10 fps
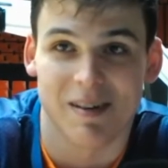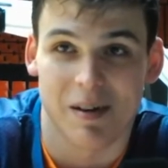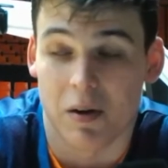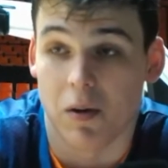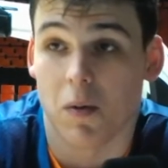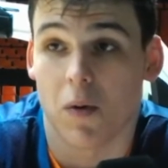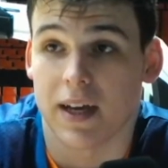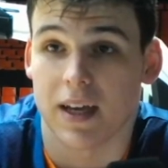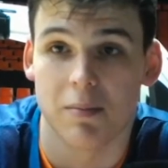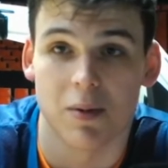Pero luego
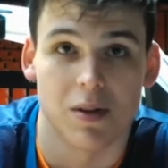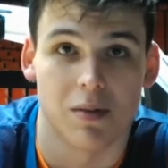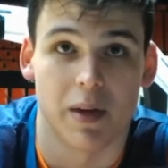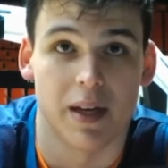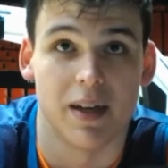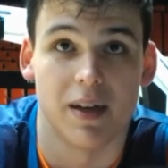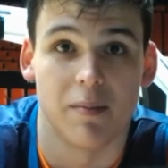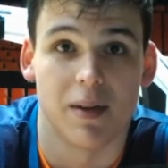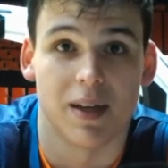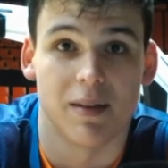aquí pues me,
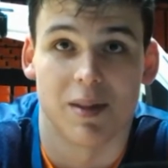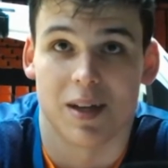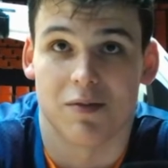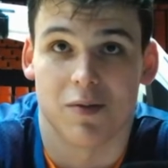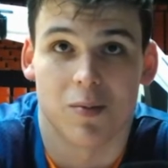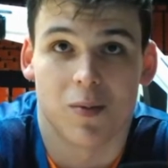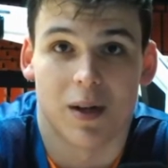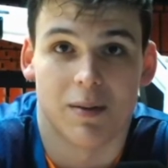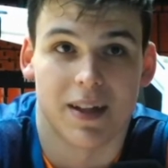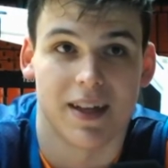me, transformo, la
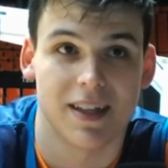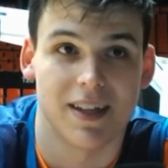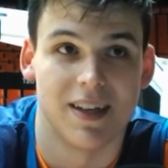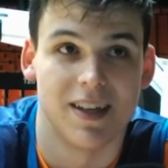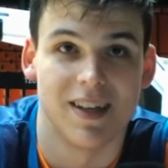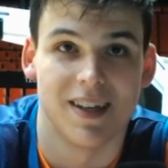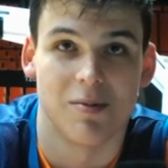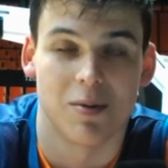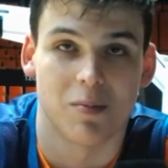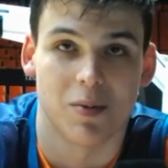verdad, y,
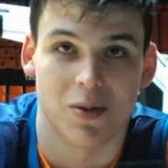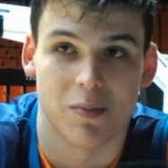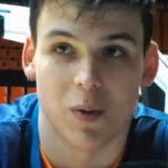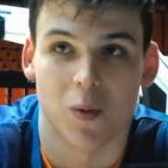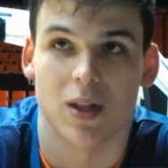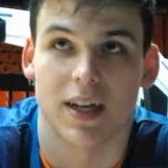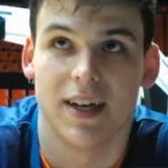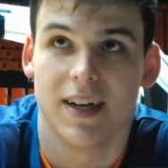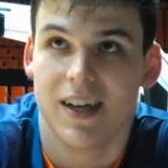bueno, pues me gusta